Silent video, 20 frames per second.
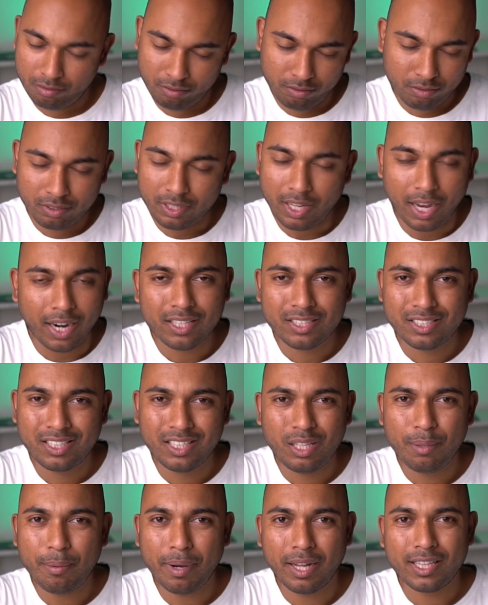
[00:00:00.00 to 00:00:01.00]
जाहिर
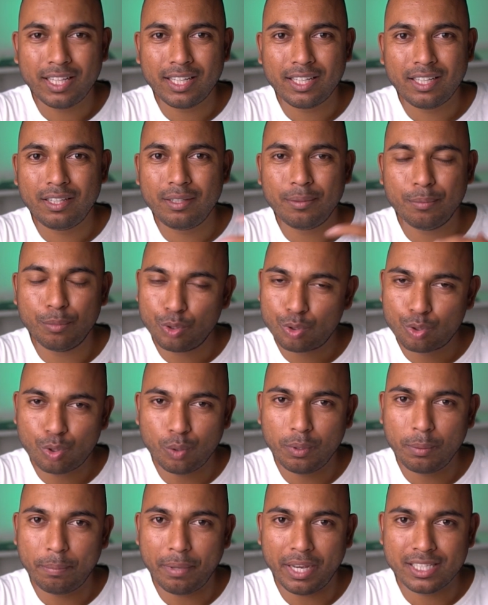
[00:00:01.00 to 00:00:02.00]
सीधी बात है कि मुझको
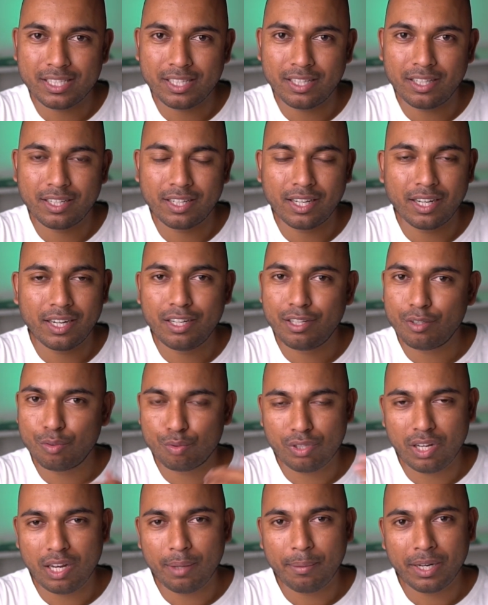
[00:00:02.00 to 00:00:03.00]
भी पैसे अर्न करने
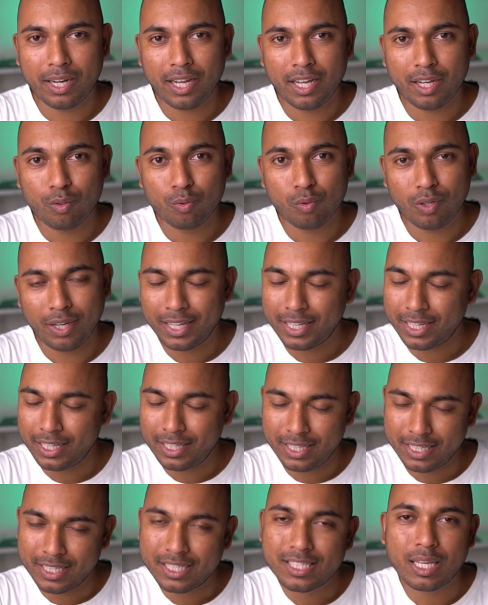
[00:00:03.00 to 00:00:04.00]
उस बनाया हूँ लेकिन
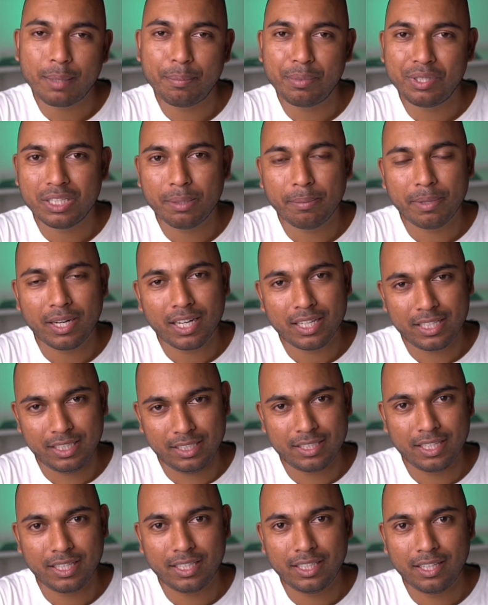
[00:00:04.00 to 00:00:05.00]
इसके पीछे मेरा
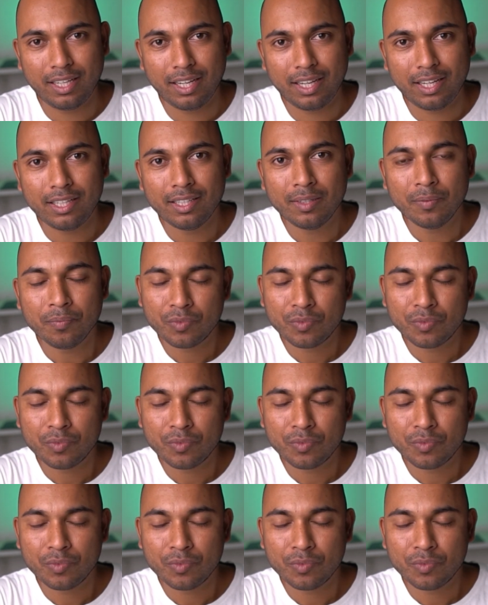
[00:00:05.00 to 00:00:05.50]
रीज़न ये है